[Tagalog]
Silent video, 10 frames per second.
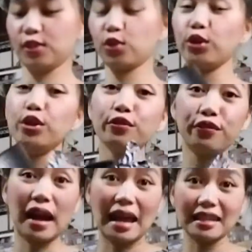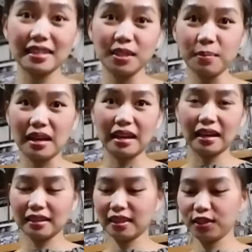So, yung fries, di ba
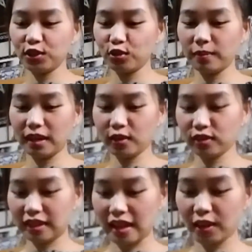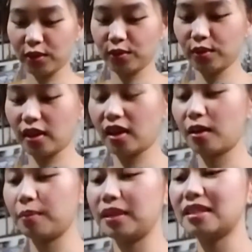nakita nyo, meron tayong
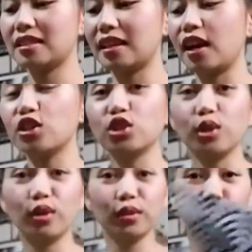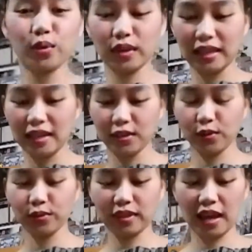um, instruction kung ilan
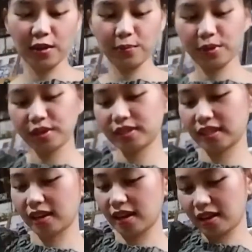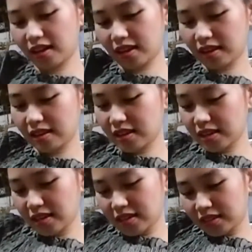yung timer saka
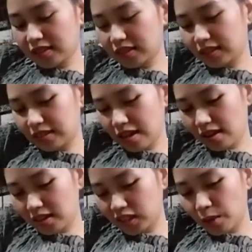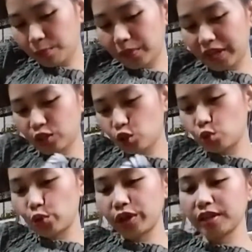uh, ah,
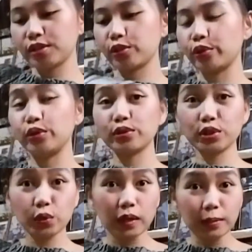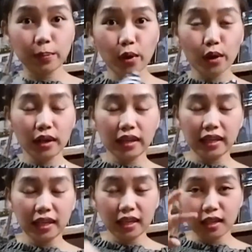temperature. So, yung squid ball,
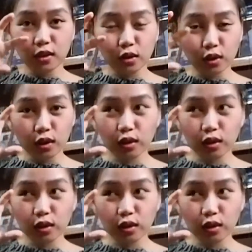i-cook.